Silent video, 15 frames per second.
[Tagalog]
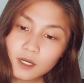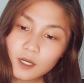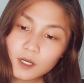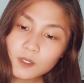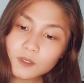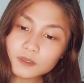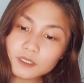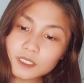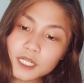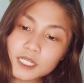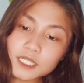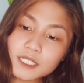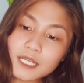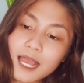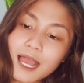Oh,
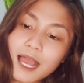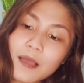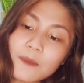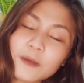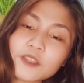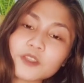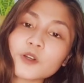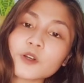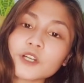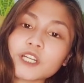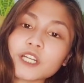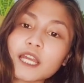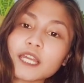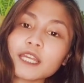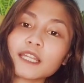Trisha
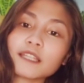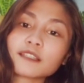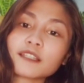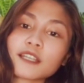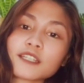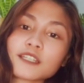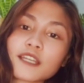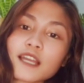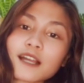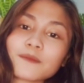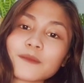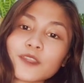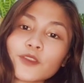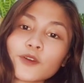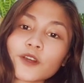Amador. Ayan, Trisha
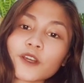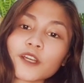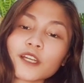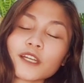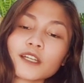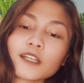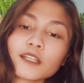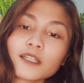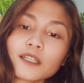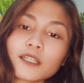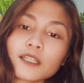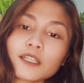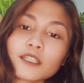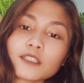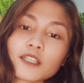Amador.
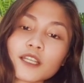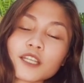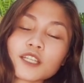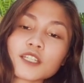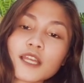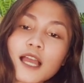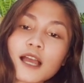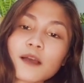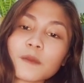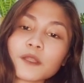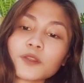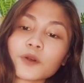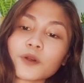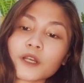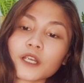Trisha
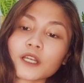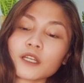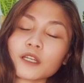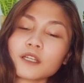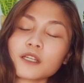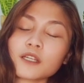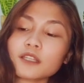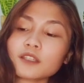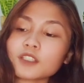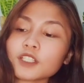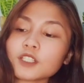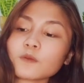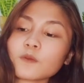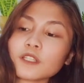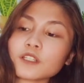Amador.
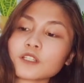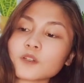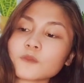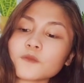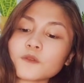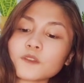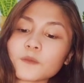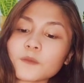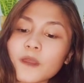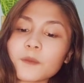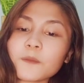Third winner of 25